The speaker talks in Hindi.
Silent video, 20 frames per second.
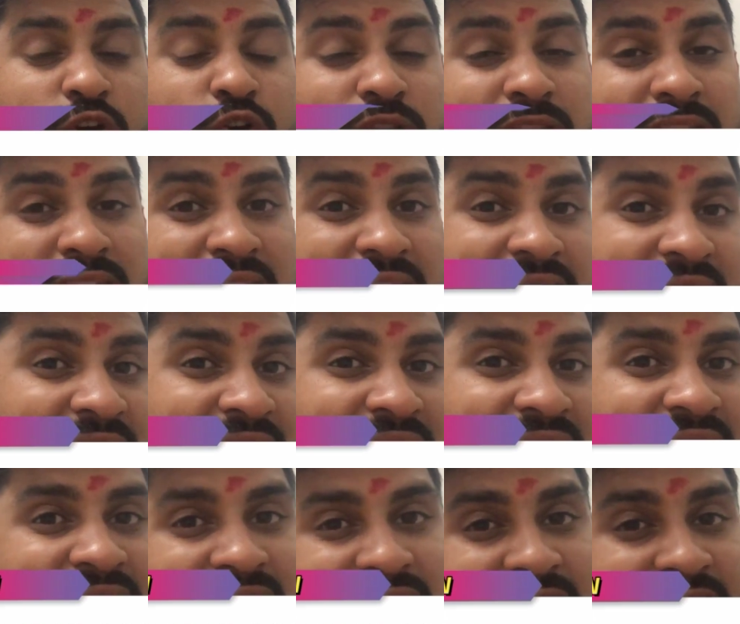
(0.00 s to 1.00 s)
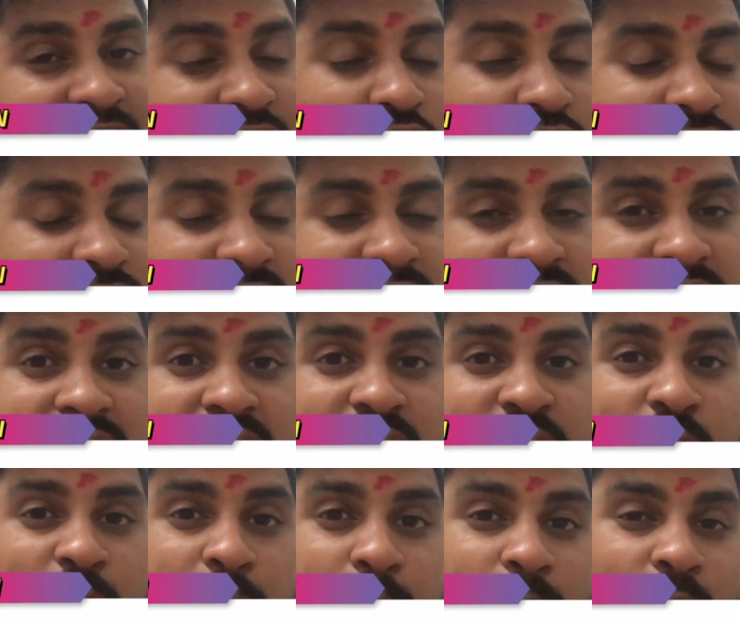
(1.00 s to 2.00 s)
को देखने के लिए क्रियोसिटी
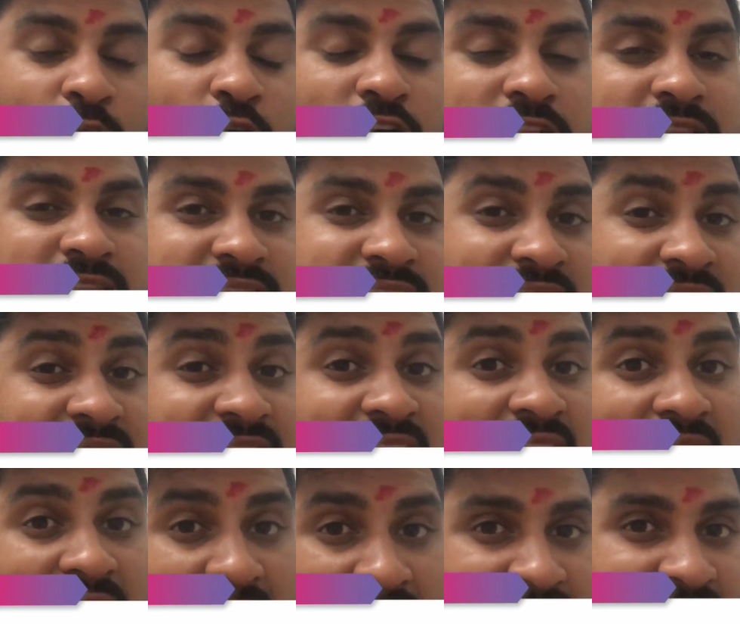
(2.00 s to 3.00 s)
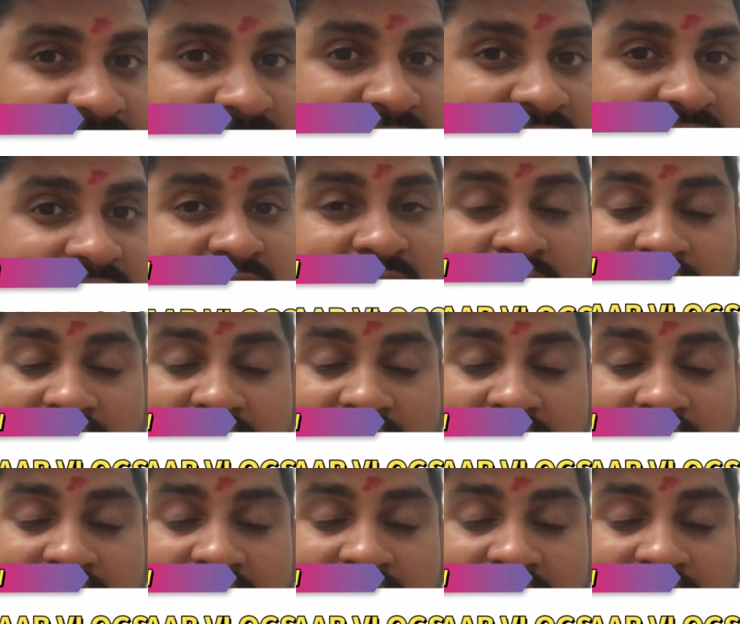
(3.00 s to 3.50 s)
बहुत ज्यादा हाई है